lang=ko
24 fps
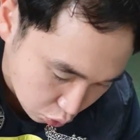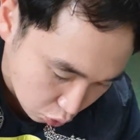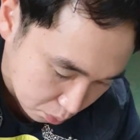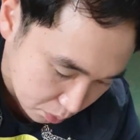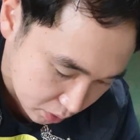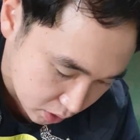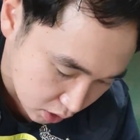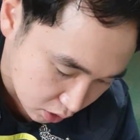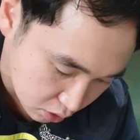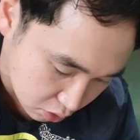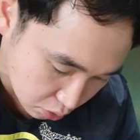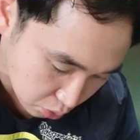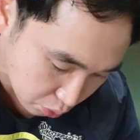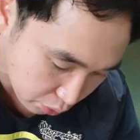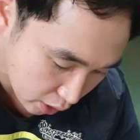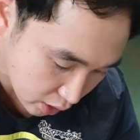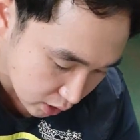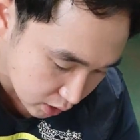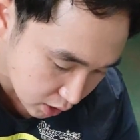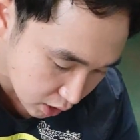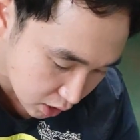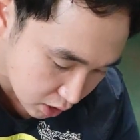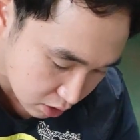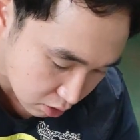소비자들도
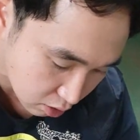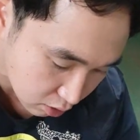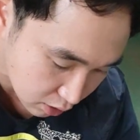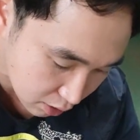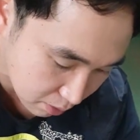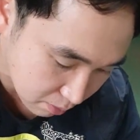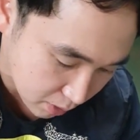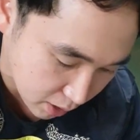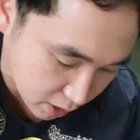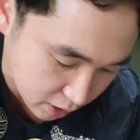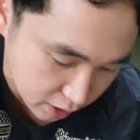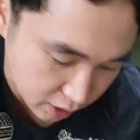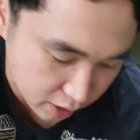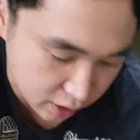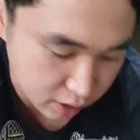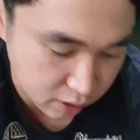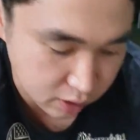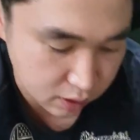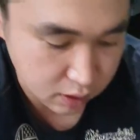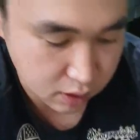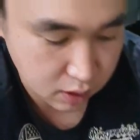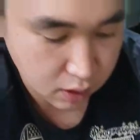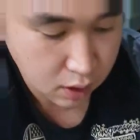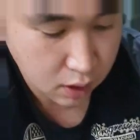굉장히 적단
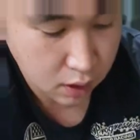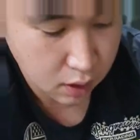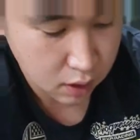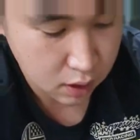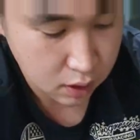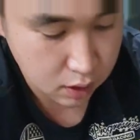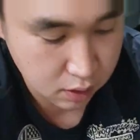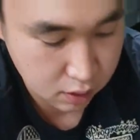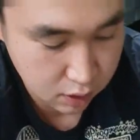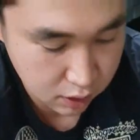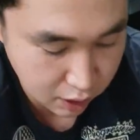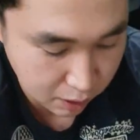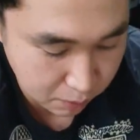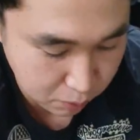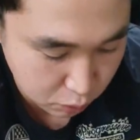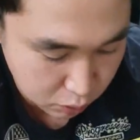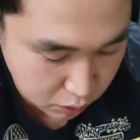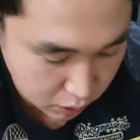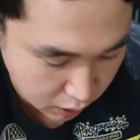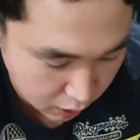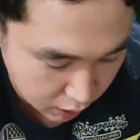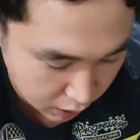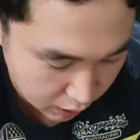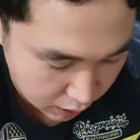말이에요. 그러다
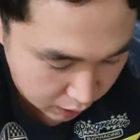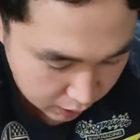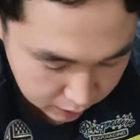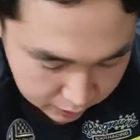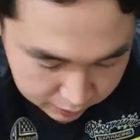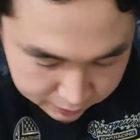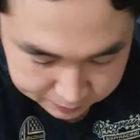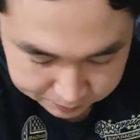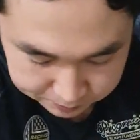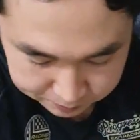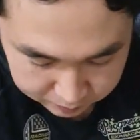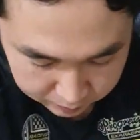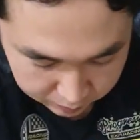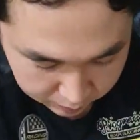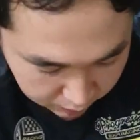보니까